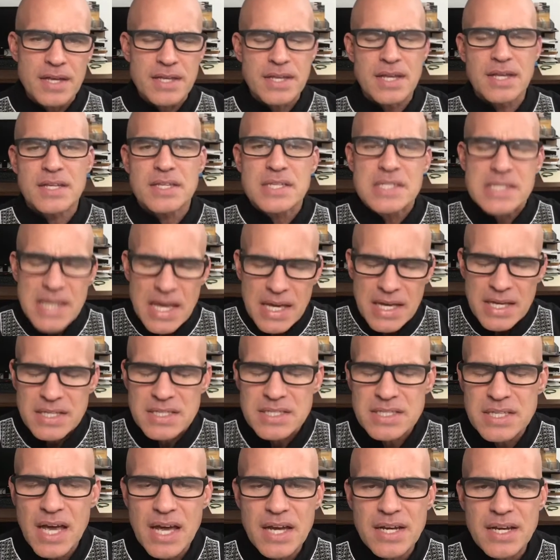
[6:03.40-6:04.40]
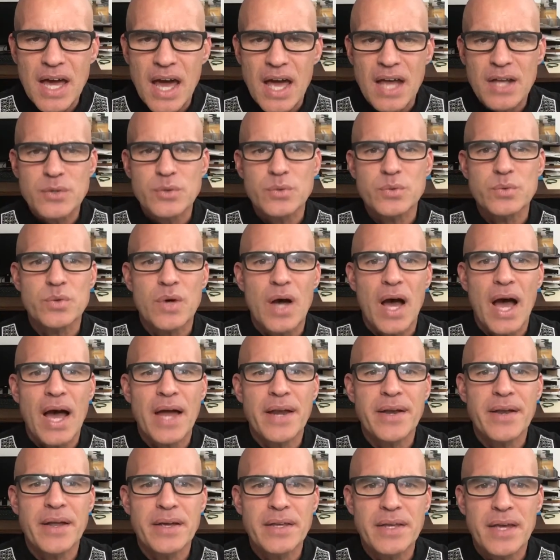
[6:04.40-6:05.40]
dan saya sadar aduh
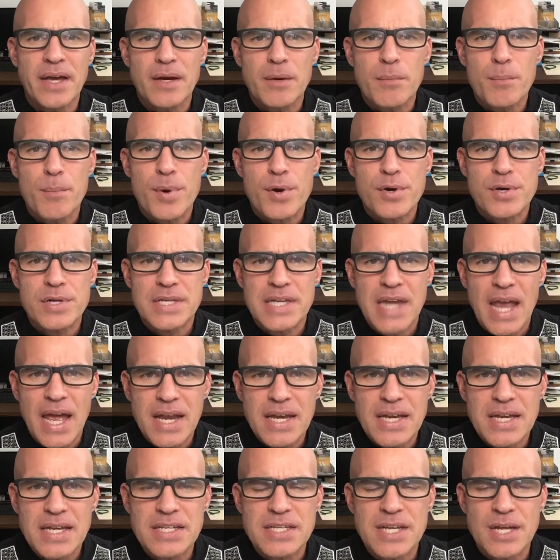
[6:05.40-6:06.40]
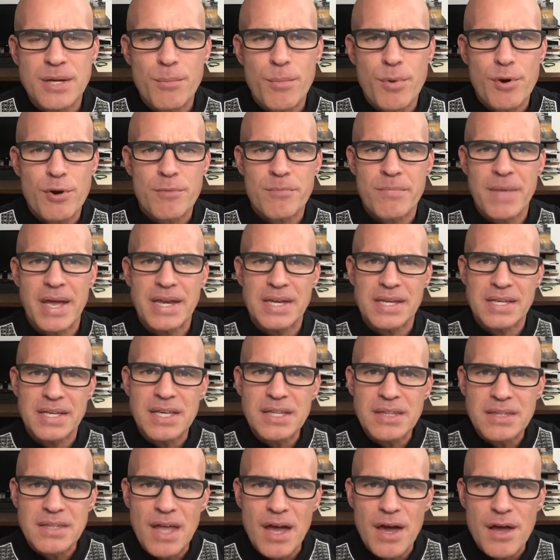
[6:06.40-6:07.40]
ada yang bernyanyi dan bermain
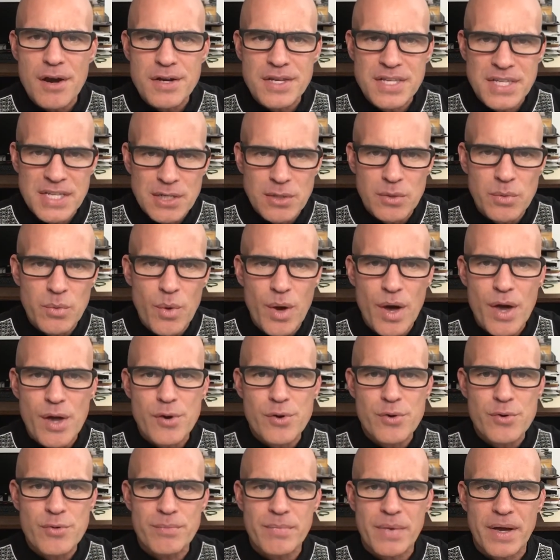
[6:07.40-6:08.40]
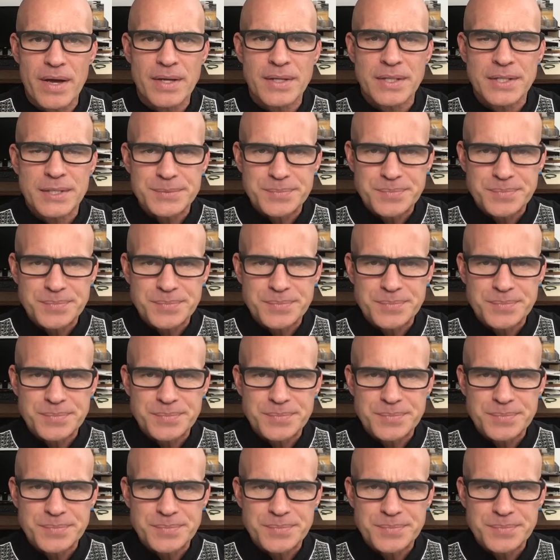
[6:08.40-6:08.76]
gitar di luar rumah